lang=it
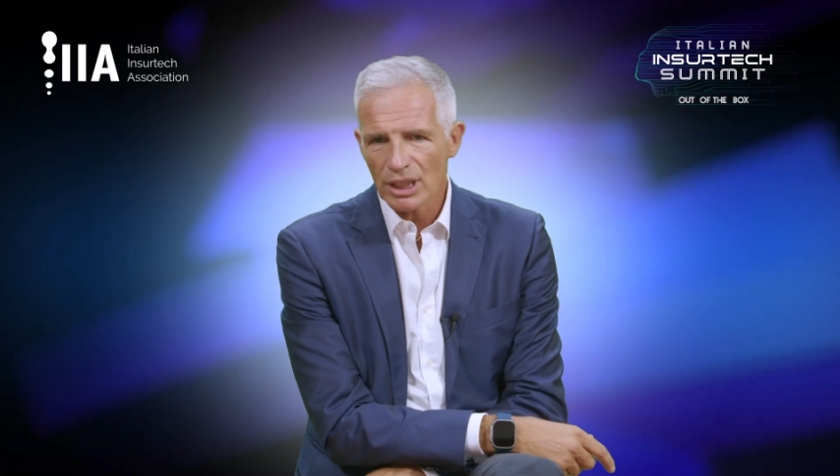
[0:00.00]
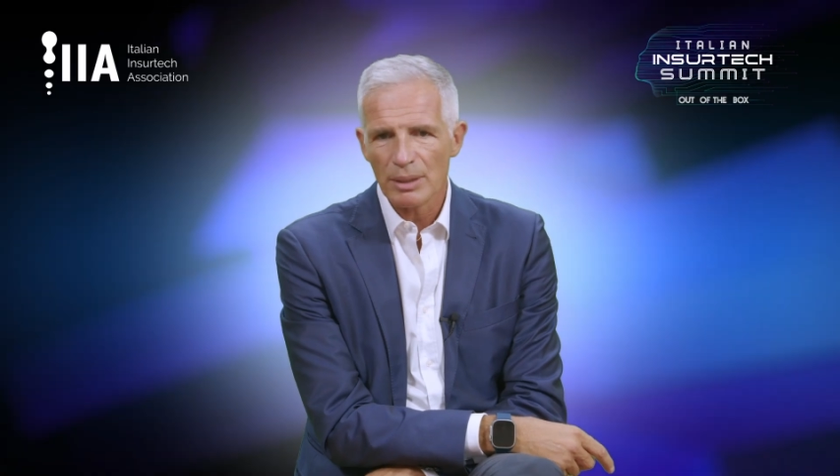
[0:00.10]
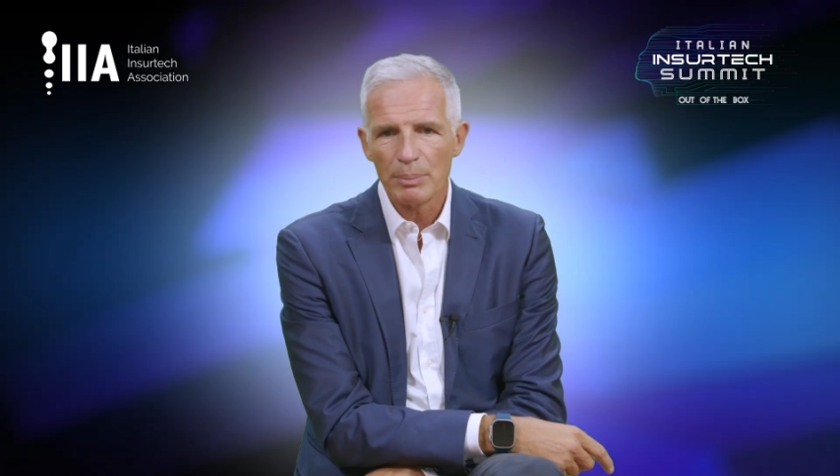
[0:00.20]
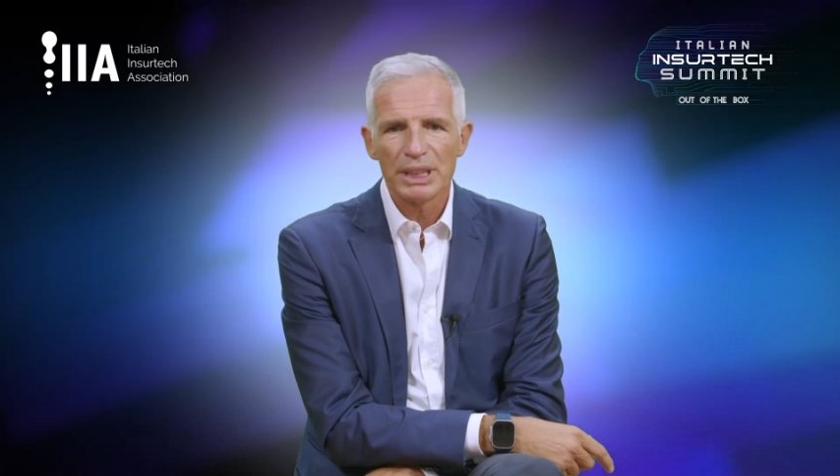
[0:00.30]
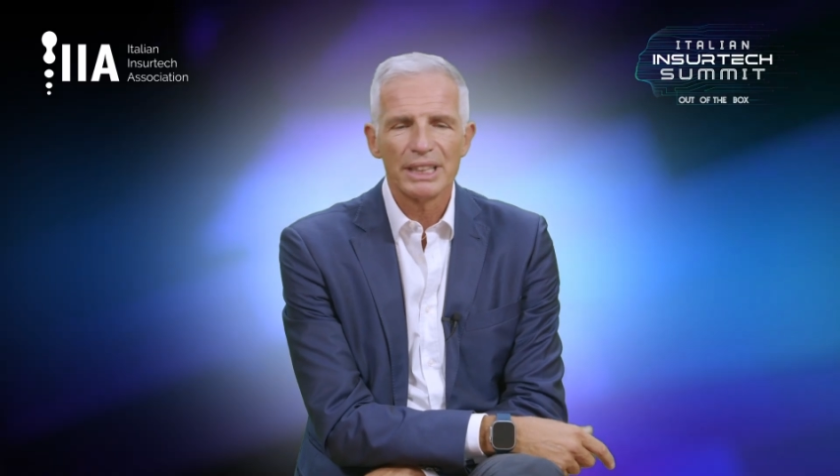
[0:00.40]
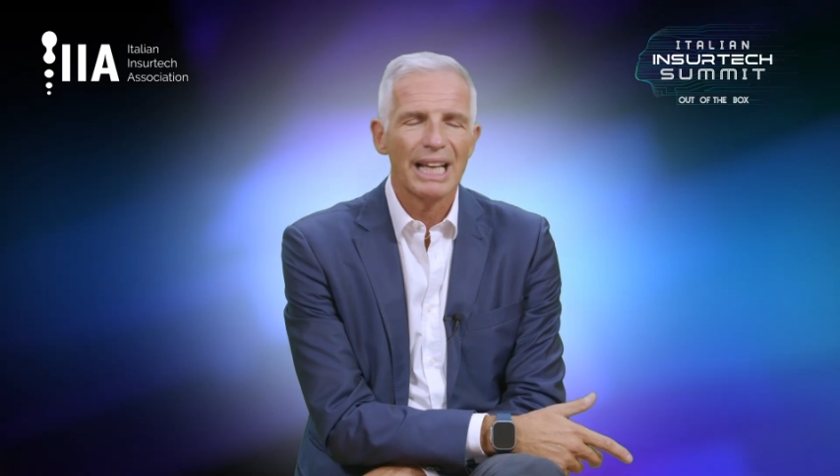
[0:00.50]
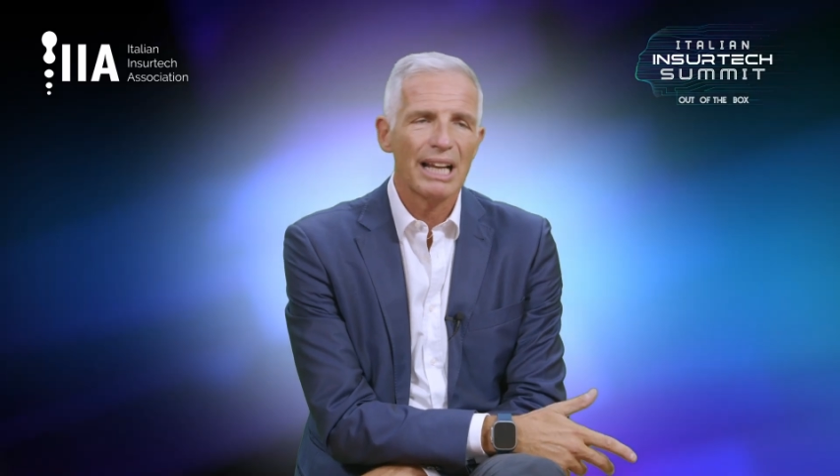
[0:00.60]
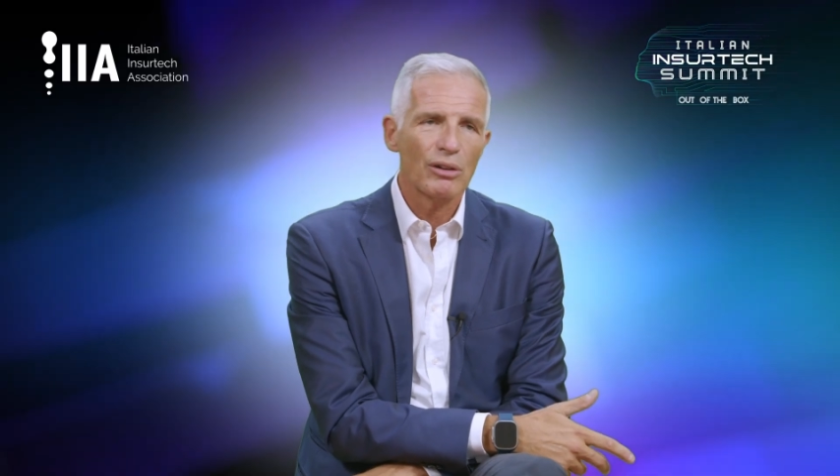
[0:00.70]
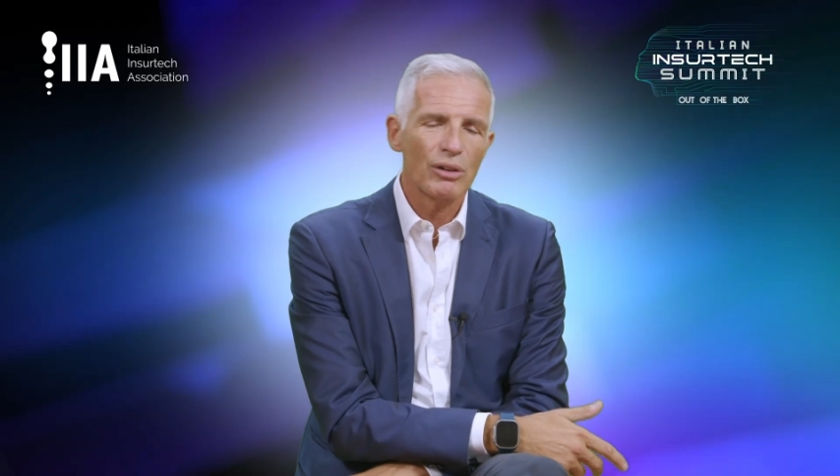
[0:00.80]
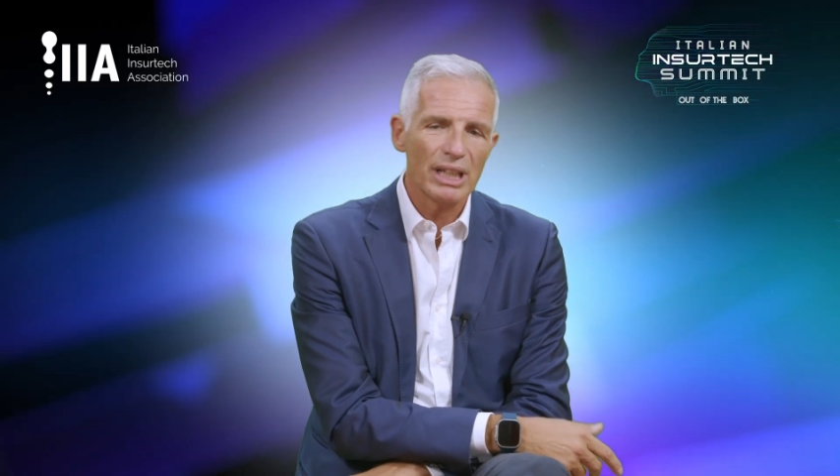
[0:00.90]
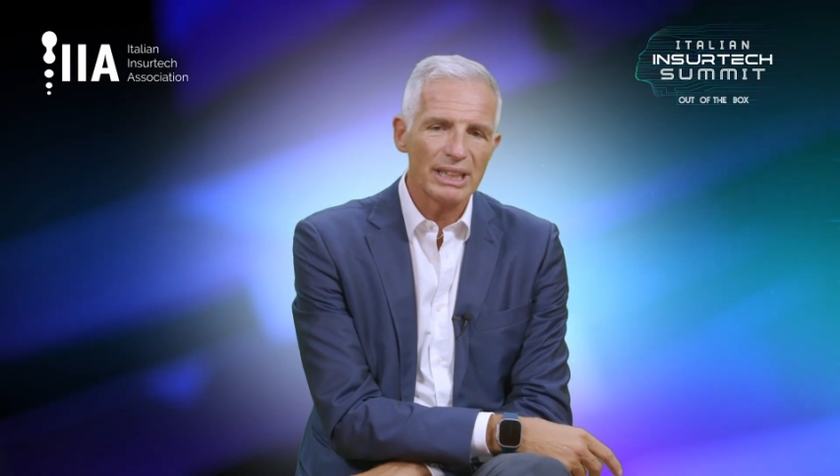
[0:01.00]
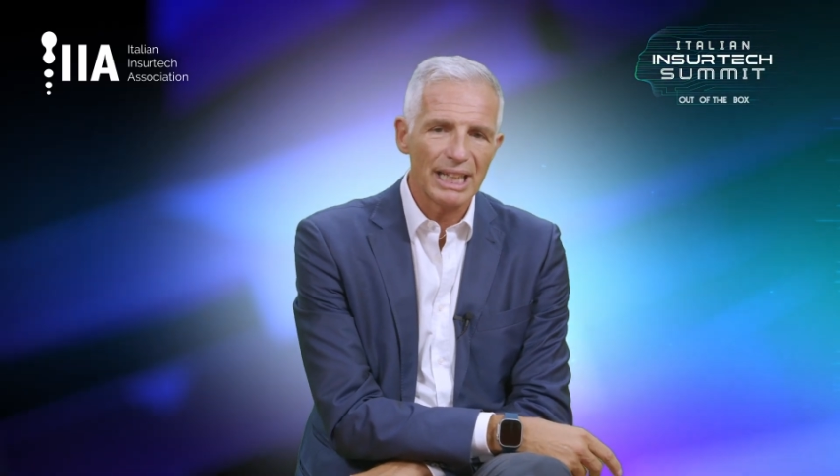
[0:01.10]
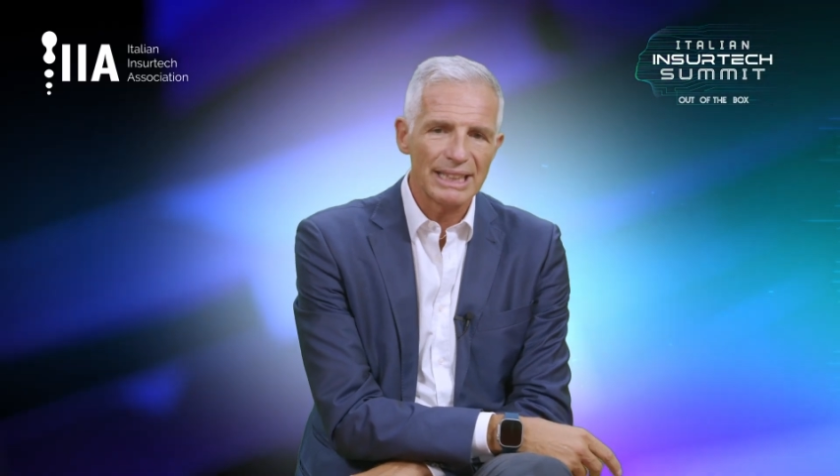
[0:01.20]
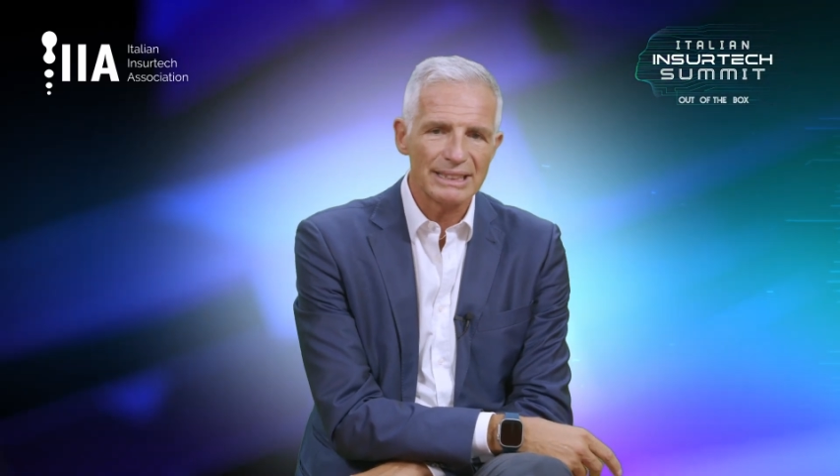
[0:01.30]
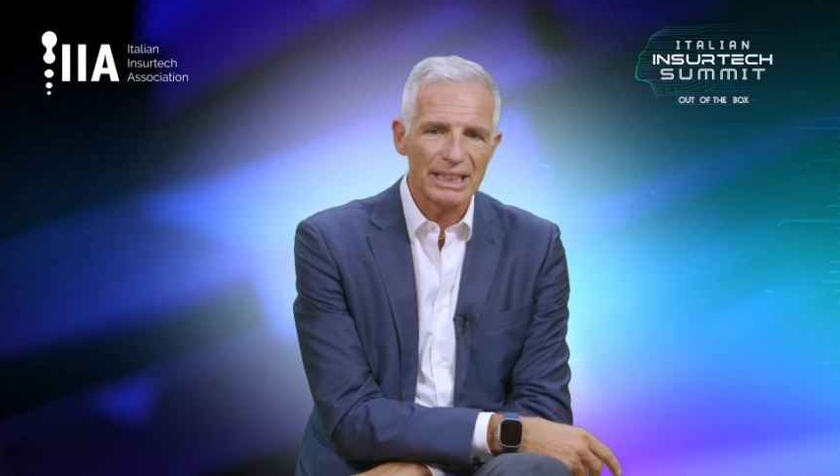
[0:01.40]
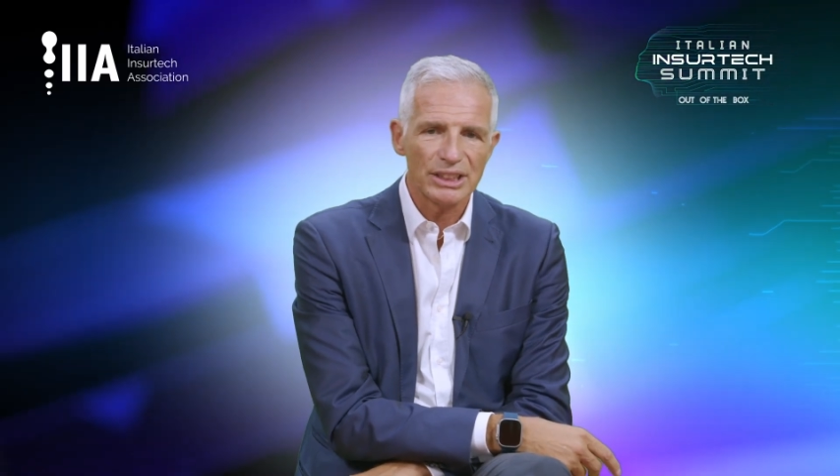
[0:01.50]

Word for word: la semplicità e la concretezza